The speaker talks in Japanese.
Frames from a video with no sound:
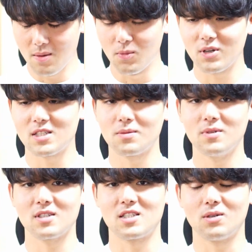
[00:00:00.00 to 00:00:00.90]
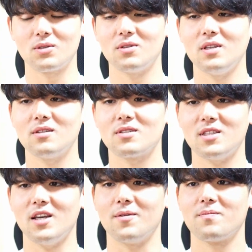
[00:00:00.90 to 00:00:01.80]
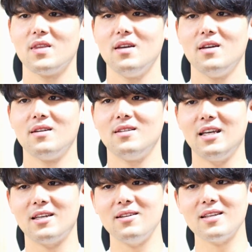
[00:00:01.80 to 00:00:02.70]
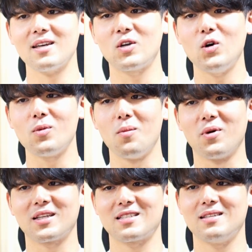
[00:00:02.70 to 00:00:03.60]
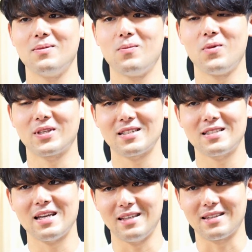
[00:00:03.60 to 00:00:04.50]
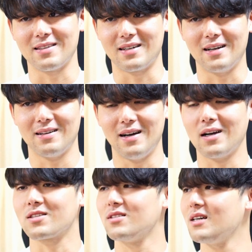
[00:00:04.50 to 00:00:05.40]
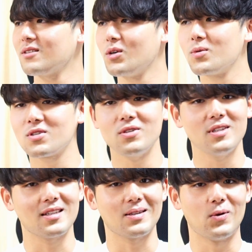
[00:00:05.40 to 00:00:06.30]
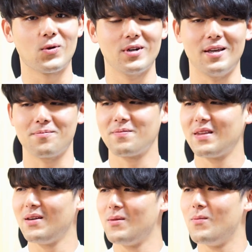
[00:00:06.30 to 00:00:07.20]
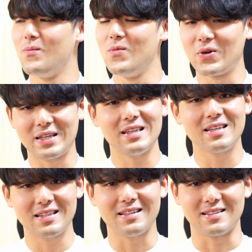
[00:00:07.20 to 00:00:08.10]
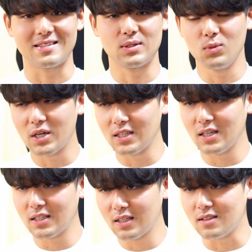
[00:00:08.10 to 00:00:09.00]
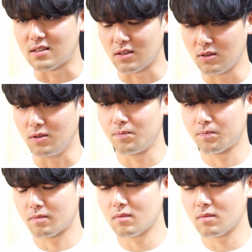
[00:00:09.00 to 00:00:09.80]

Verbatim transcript: 僕は自分が仕事人としてできるだけ興味を持たす持たせたいなっていうかあ数学って面白いなって方向に向けていきたいです向けていきたいんですけど